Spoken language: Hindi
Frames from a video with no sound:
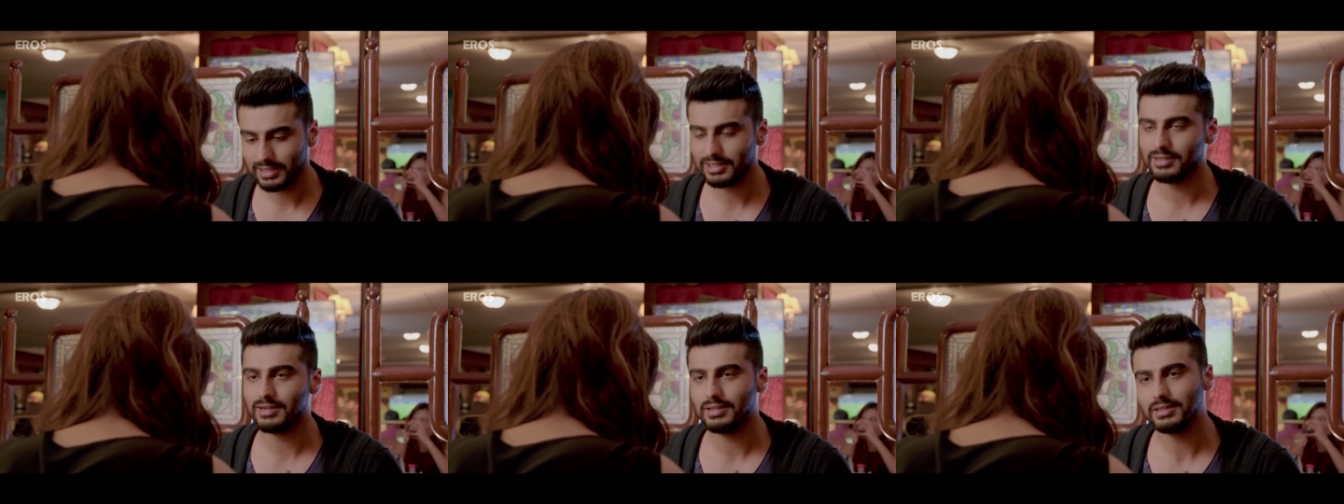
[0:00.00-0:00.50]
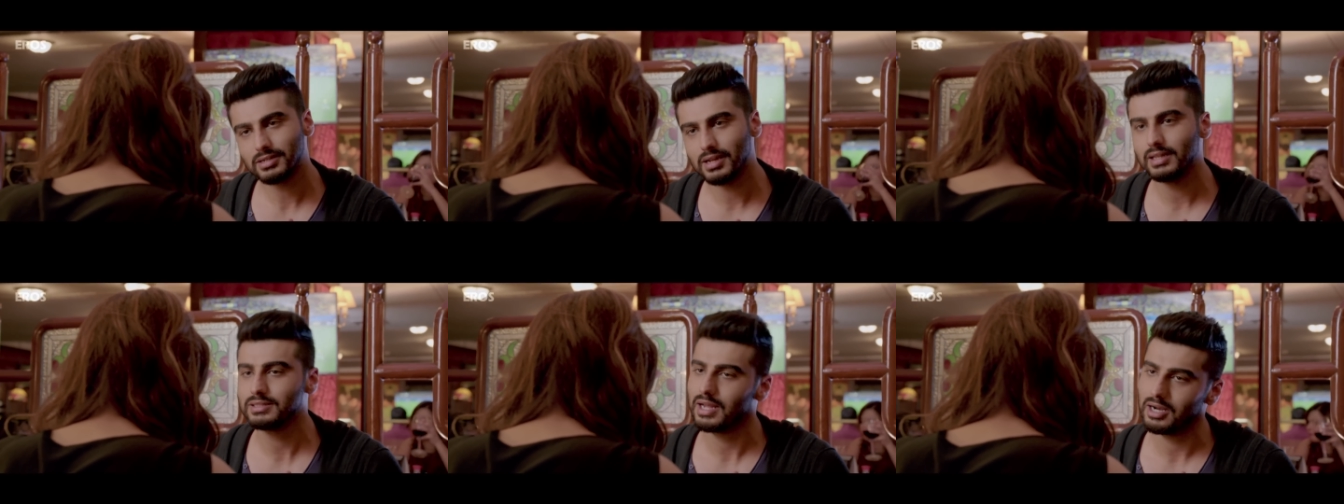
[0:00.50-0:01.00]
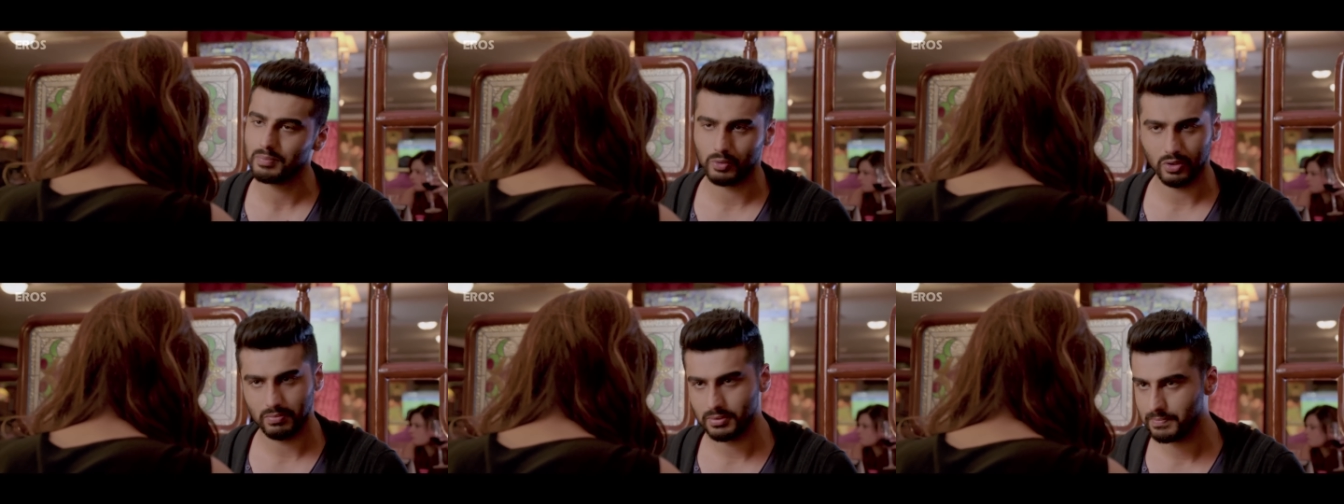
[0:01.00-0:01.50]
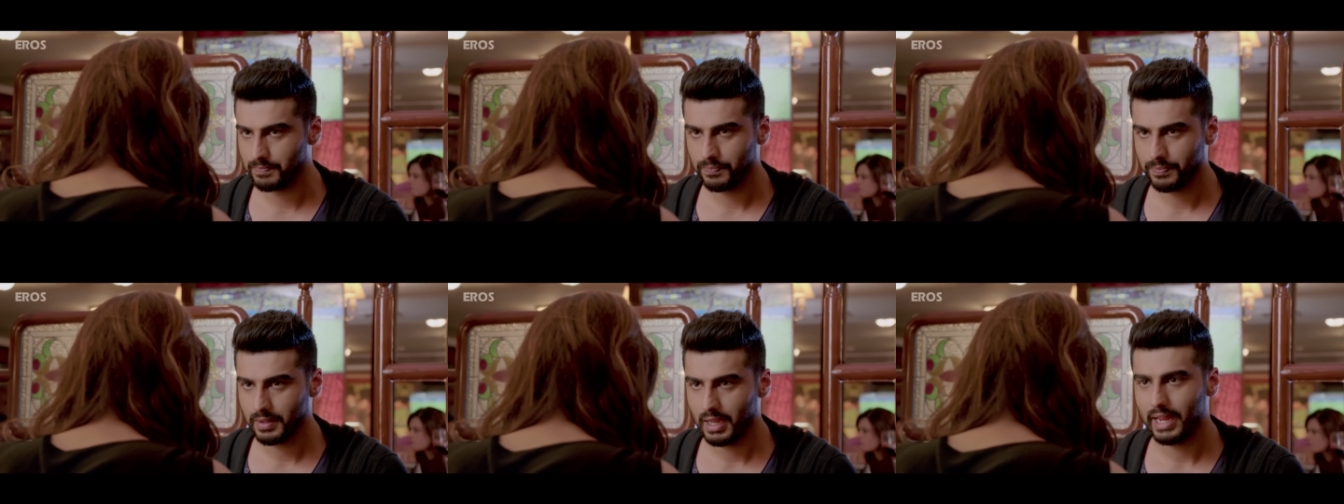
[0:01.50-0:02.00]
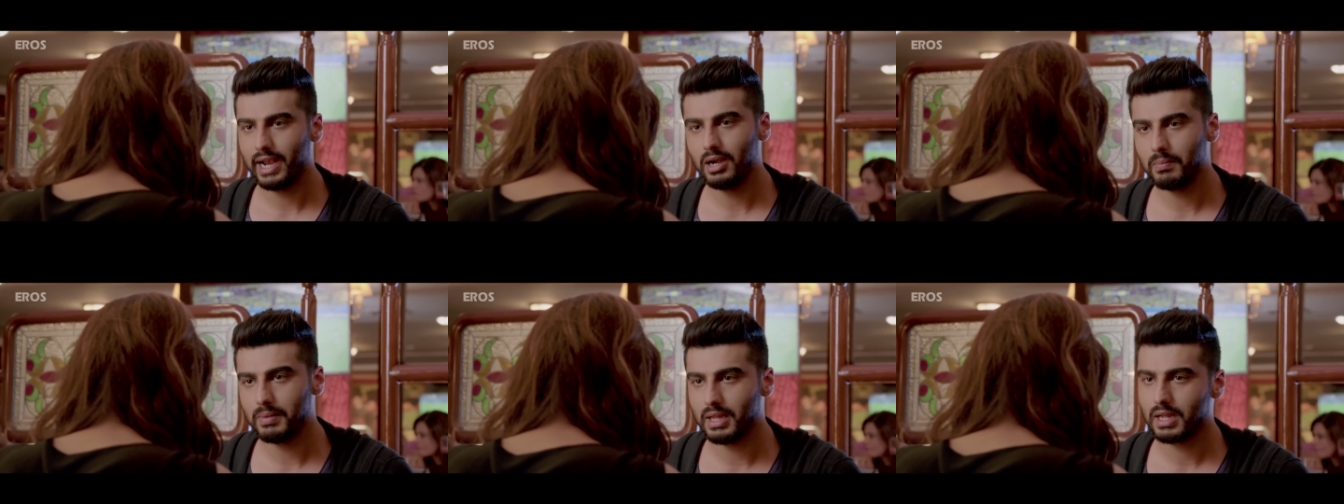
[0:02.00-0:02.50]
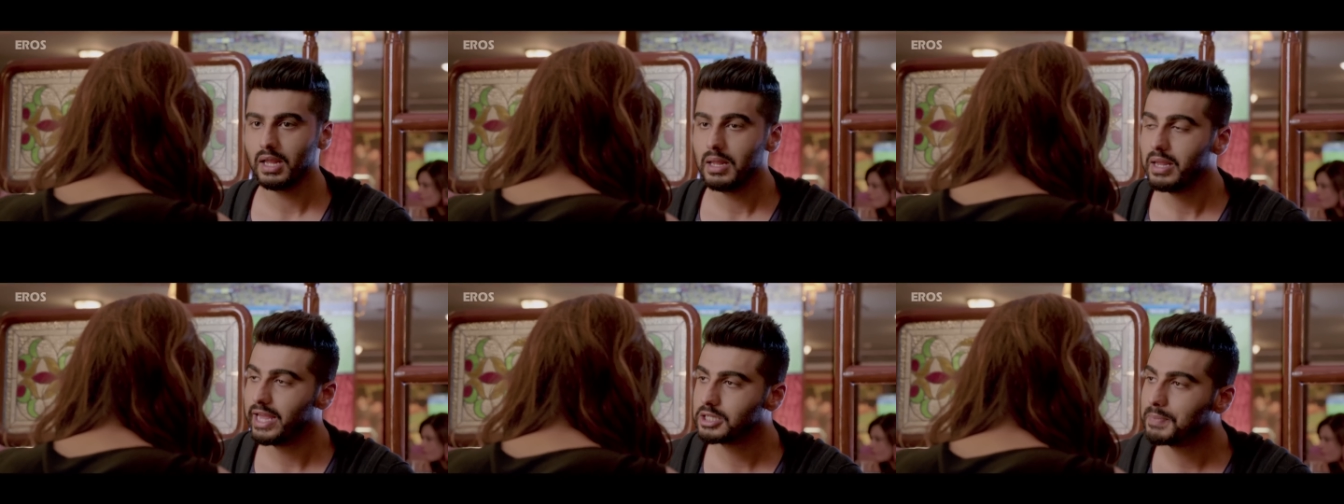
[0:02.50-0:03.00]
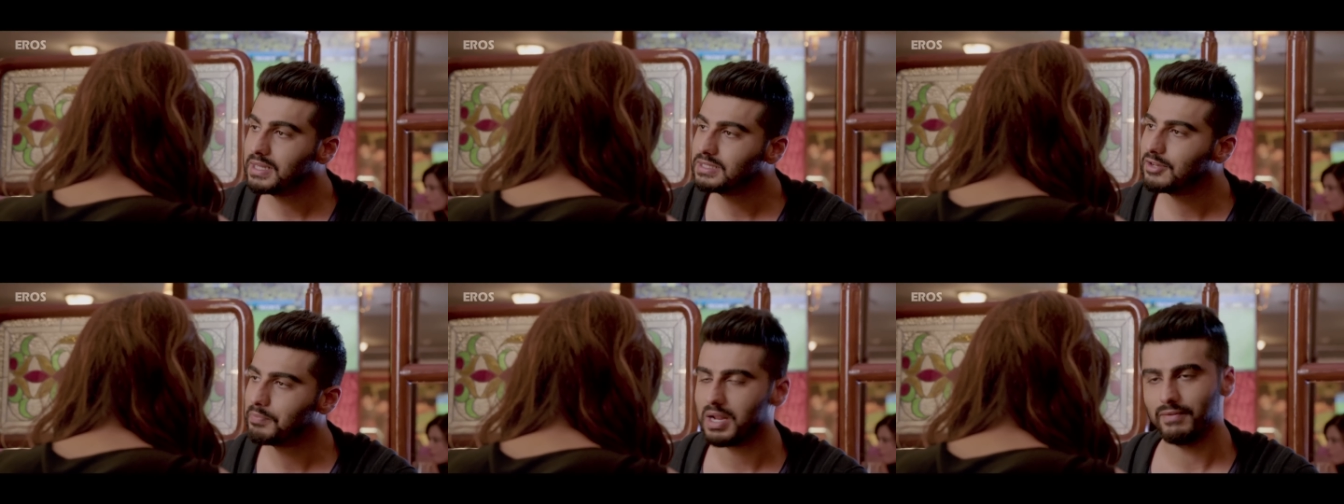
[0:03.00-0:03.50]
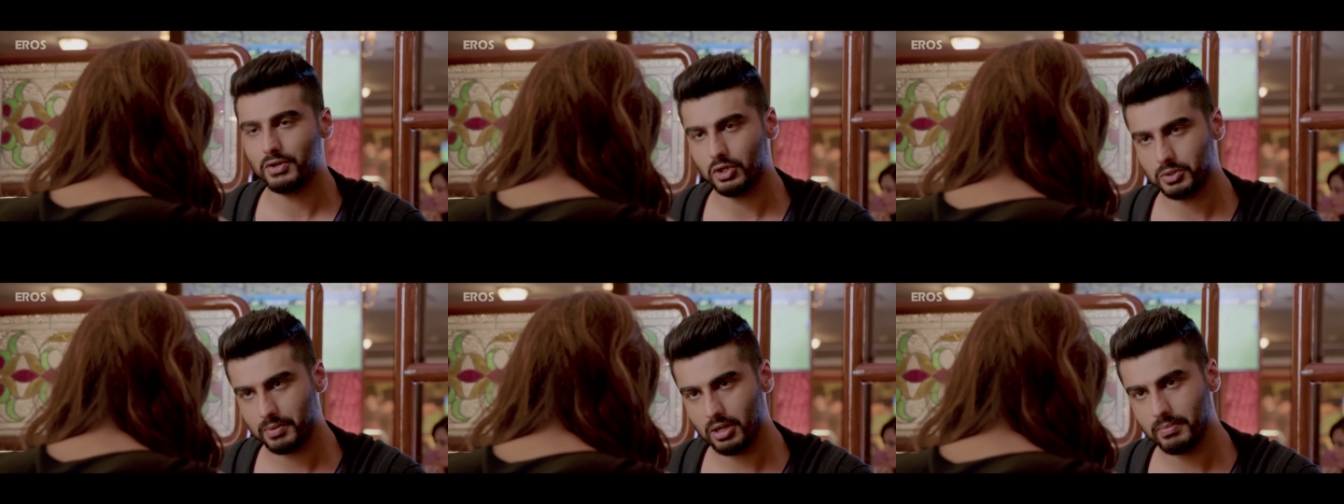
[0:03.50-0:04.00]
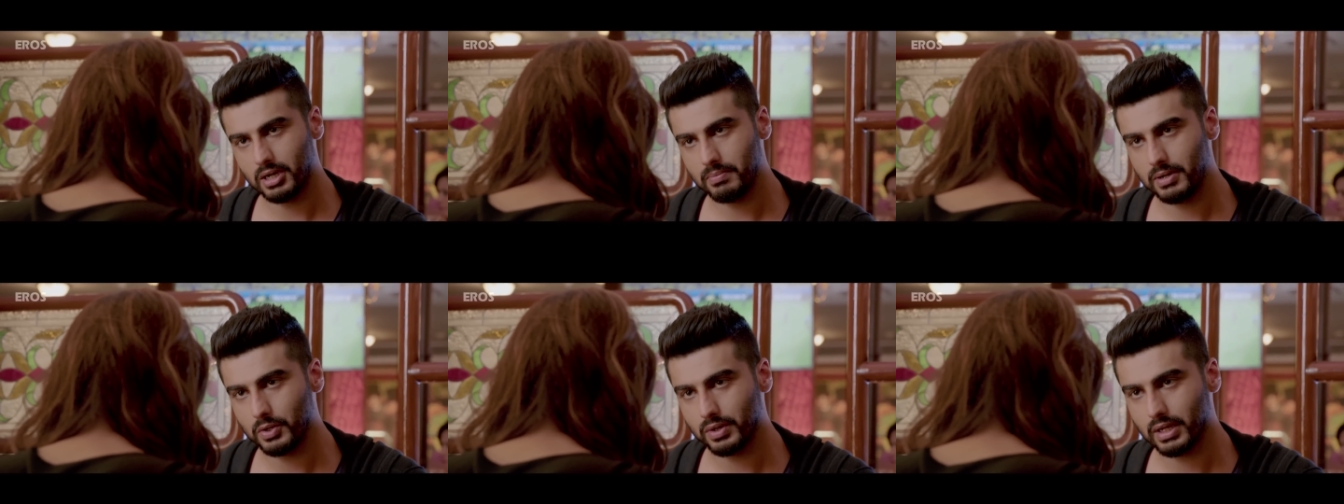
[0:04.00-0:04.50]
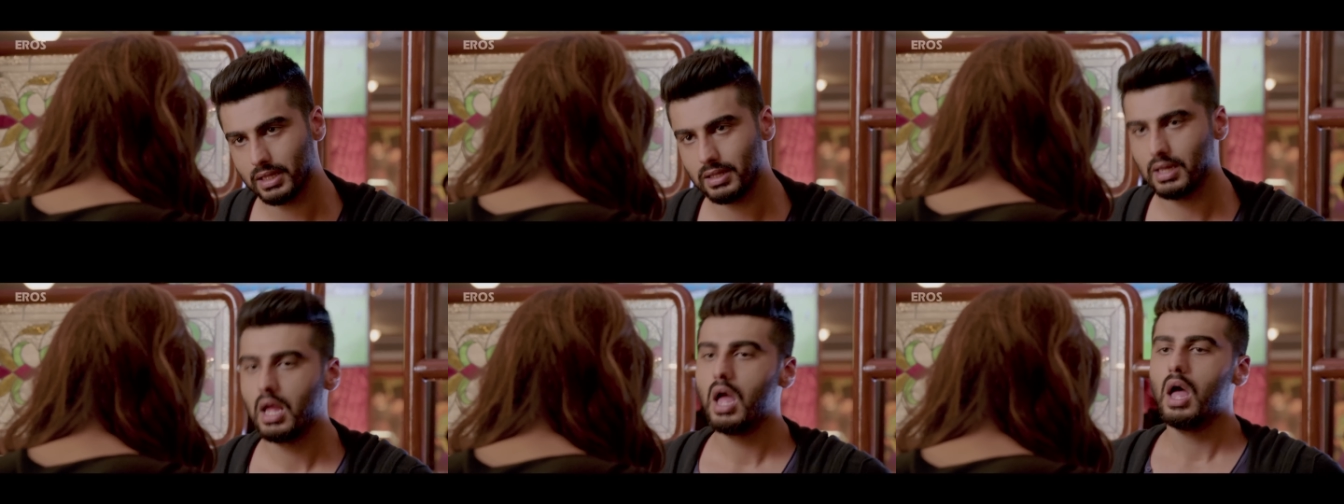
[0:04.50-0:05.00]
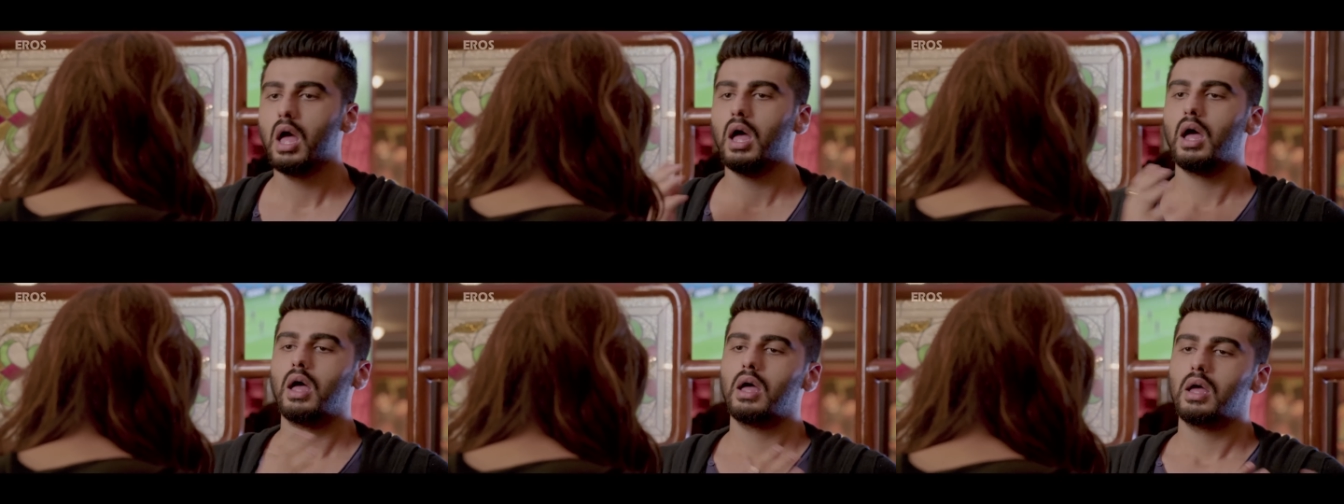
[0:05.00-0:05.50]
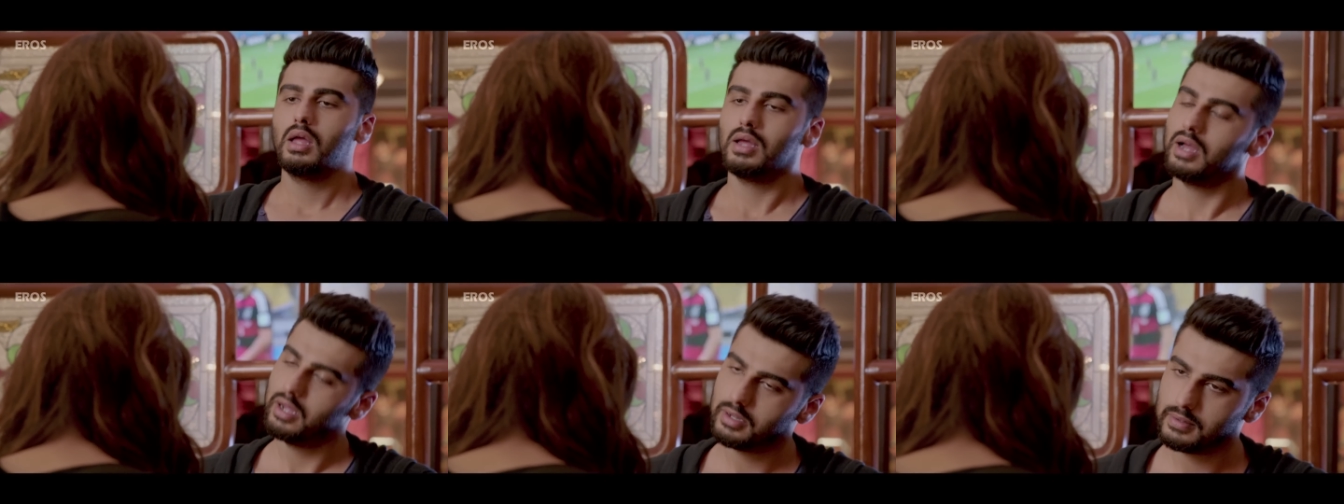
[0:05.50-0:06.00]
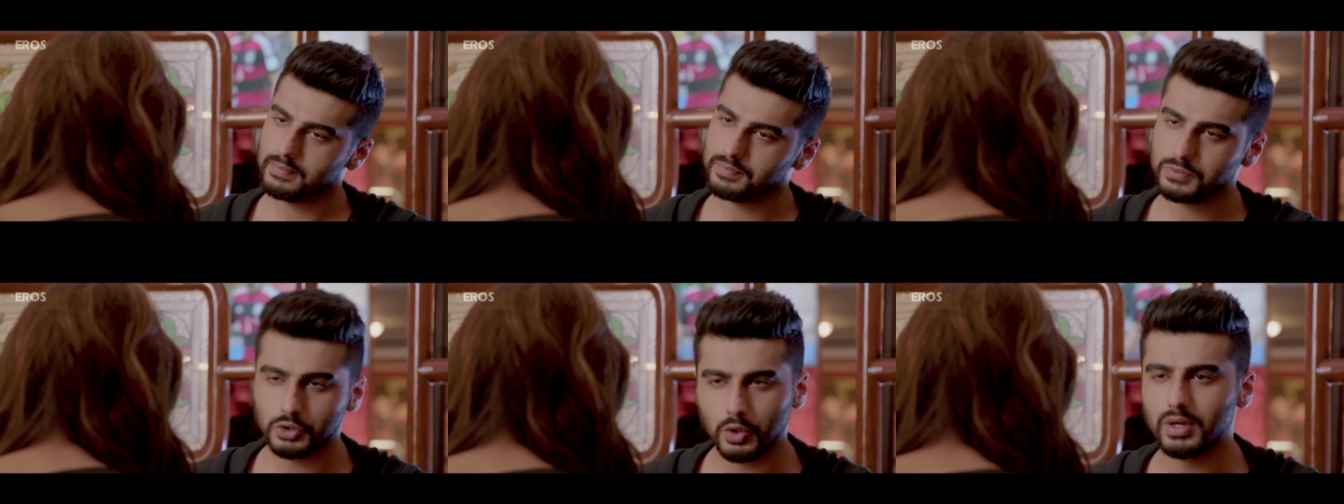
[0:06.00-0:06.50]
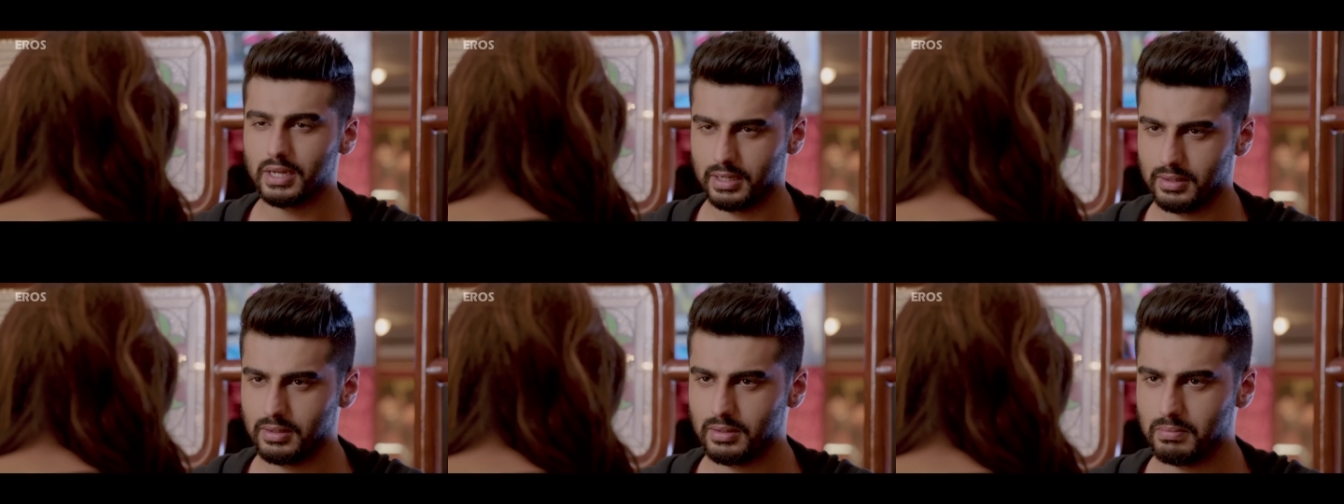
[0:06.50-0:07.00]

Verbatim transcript: एसिडिटी स्ट्रेस हार्ट प्रॉब्लम एंड में एक्सपेंसिव प्राइवेट हॉस्पिटल में एडमिट होके कहते हैं हाँ, शुक्र